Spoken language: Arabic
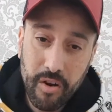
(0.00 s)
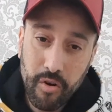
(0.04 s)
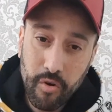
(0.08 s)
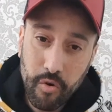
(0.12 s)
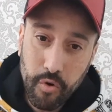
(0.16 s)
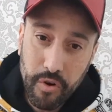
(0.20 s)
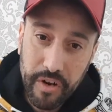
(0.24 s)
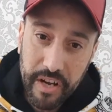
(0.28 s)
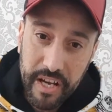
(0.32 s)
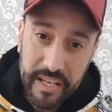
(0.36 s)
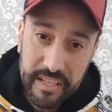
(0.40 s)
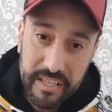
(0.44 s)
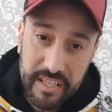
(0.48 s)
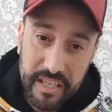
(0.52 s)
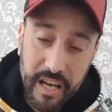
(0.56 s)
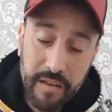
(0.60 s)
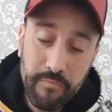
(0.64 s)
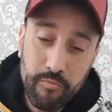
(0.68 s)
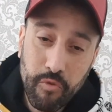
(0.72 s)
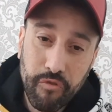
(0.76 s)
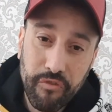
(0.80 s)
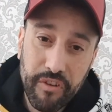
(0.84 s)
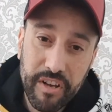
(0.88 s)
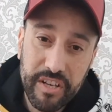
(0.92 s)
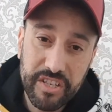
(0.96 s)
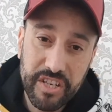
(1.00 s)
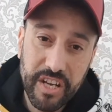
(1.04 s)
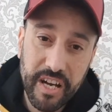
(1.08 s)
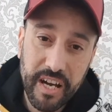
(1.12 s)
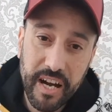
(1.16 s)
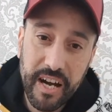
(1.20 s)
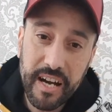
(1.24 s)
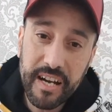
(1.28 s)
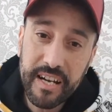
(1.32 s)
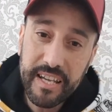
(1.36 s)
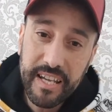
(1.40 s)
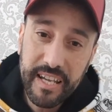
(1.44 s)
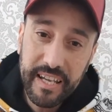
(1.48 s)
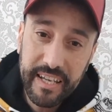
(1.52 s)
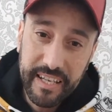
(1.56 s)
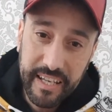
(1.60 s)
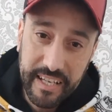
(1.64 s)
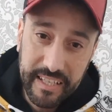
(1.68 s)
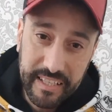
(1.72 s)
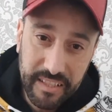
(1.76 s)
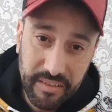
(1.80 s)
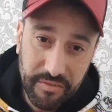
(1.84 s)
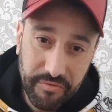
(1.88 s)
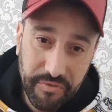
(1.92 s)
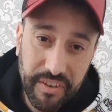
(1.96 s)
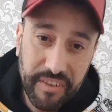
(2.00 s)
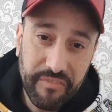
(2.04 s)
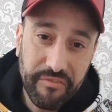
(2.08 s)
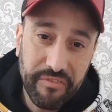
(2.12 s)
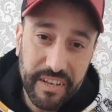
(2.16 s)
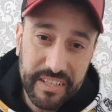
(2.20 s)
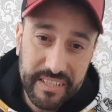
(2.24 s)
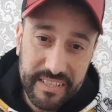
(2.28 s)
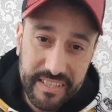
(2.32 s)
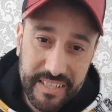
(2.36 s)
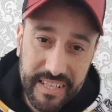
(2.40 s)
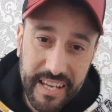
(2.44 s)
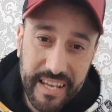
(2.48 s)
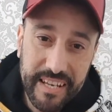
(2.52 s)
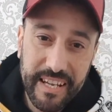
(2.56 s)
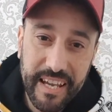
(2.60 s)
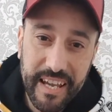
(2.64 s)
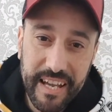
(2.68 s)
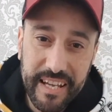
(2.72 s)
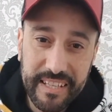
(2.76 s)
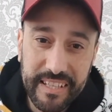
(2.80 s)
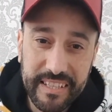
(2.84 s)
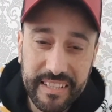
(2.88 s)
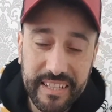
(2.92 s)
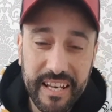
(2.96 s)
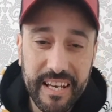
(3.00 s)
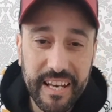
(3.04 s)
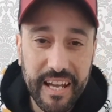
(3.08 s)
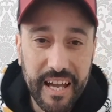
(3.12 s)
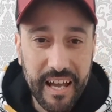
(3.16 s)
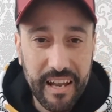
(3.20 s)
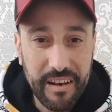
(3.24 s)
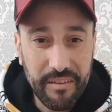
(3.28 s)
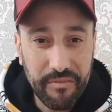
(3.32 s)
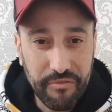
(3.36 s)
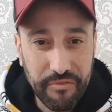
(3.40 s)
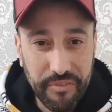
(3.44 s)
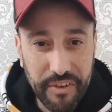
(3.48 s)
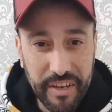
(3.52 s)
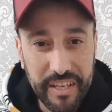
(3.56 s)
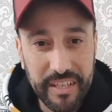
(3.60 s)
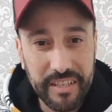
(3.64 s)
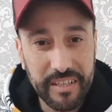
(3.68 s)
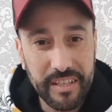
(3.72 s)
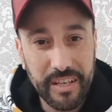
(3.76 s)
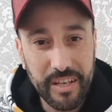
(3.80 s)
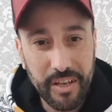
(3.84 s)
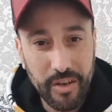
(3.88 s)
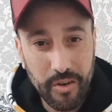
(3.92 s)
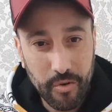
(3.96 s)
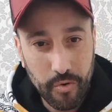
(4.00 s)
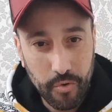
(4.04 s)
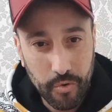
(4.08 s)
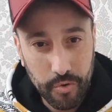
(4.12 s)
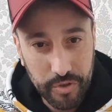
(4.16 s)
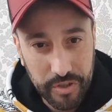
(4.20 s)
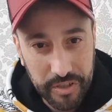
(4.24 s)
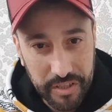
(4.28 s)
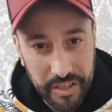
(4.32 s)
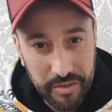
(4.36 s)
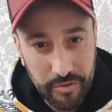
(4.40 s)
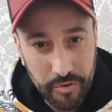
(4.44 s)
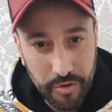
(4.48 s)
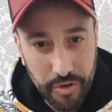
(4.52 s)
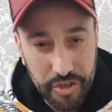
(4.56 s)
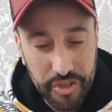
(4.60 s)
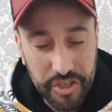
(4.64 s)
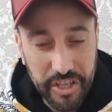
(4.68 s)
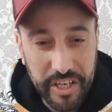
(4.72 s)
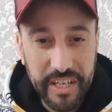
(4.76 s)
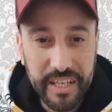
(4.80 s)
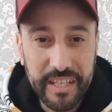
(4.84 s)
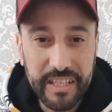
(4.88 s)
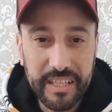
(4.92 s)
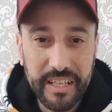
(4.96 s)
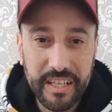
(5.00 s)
وكانت المفاجاه يعني دفع في هذه السنه هذه ديال 2000 و22